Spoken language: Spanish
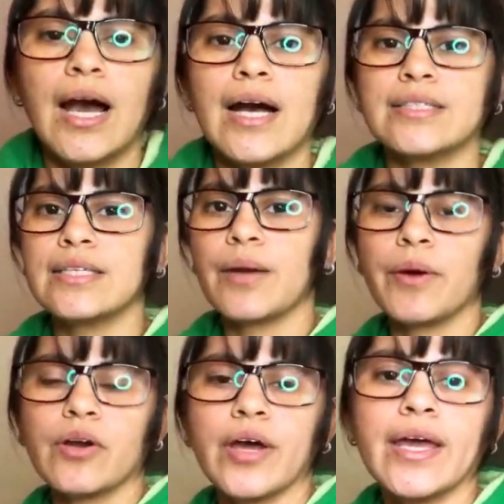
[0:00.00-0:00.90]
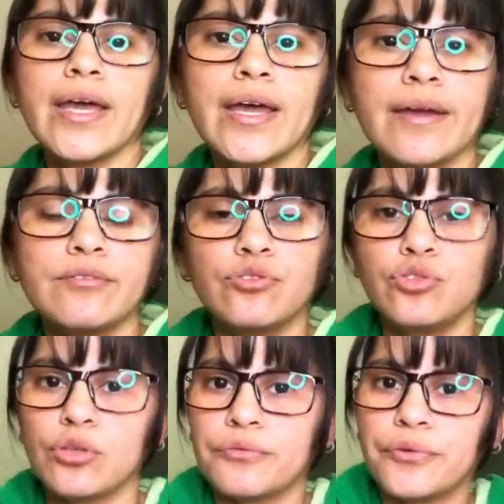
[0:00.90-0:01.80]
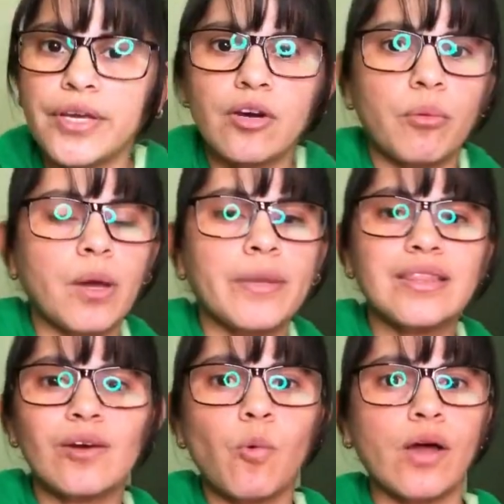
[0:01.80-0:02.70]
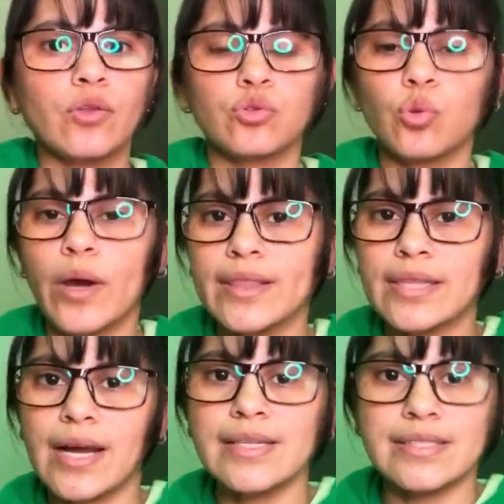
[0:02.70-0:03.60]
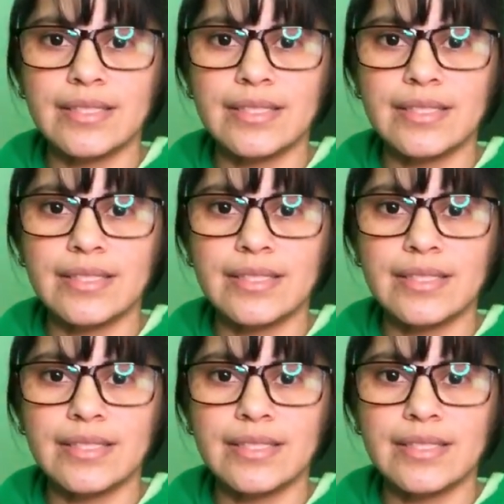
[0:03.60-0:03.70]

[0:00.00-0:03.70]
Así que bueno, eh, yo fui, obviamente cuando tú entras al